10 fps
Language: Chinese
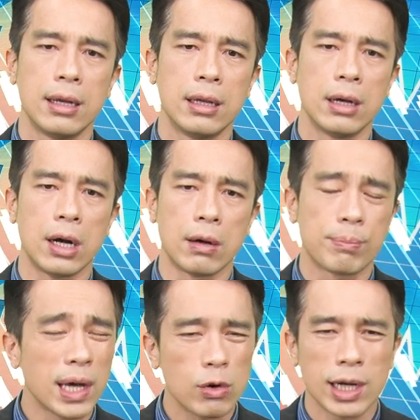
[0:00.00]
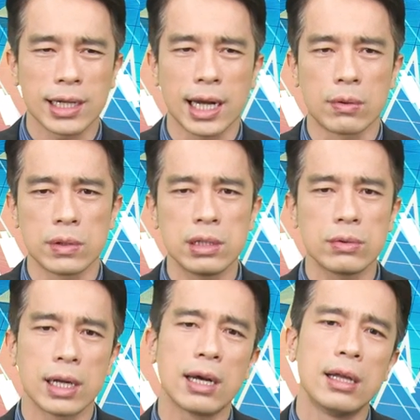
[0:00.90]
哦，不要乱砍。我认
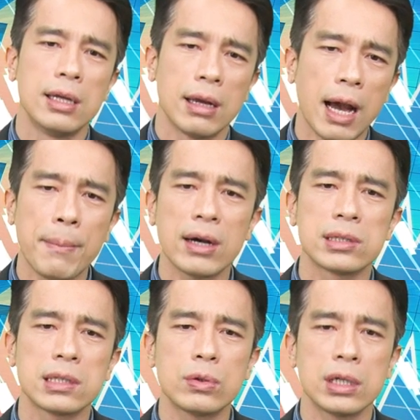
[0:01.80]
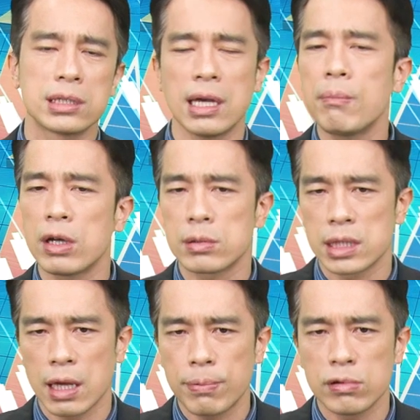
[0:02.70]
为还蛮有机会的，只要没有
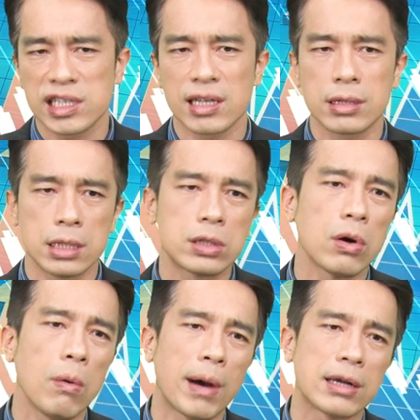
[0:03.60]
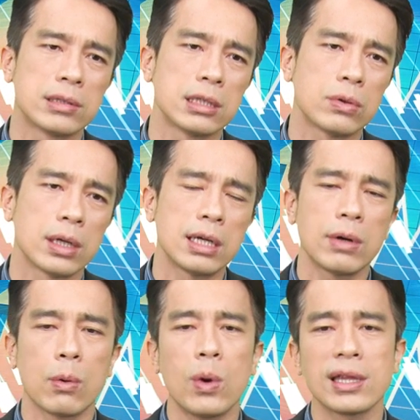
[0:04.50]
跌破前低，都蛮有机会。另
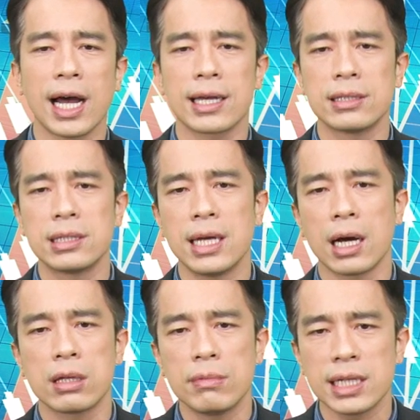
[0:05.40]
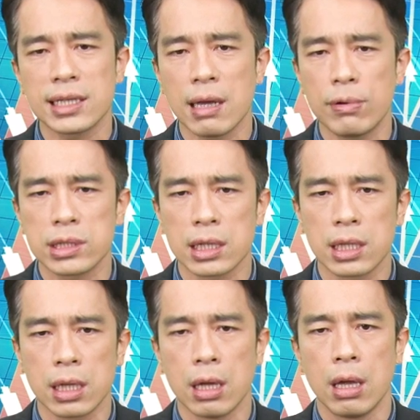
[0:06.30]
外，万海也是一样，有没有在跌破前
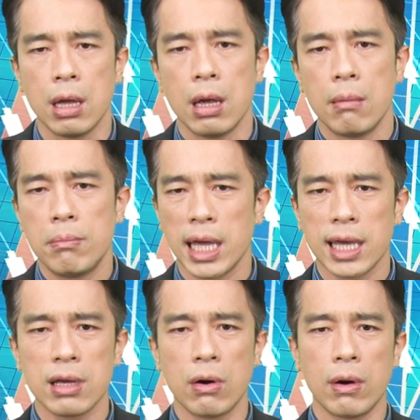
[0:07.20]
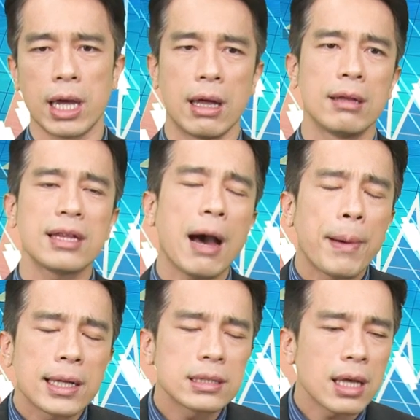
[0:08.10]
低？没有哎，大
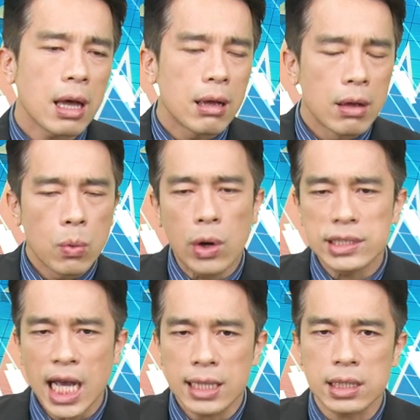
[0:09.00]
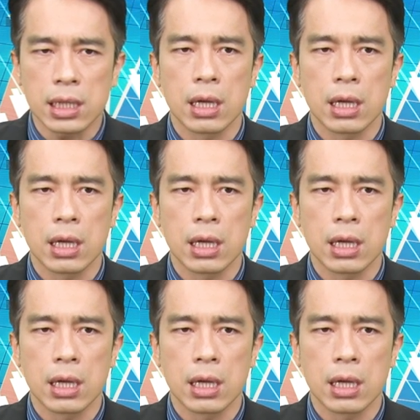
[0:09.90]
盘一直在往下跌，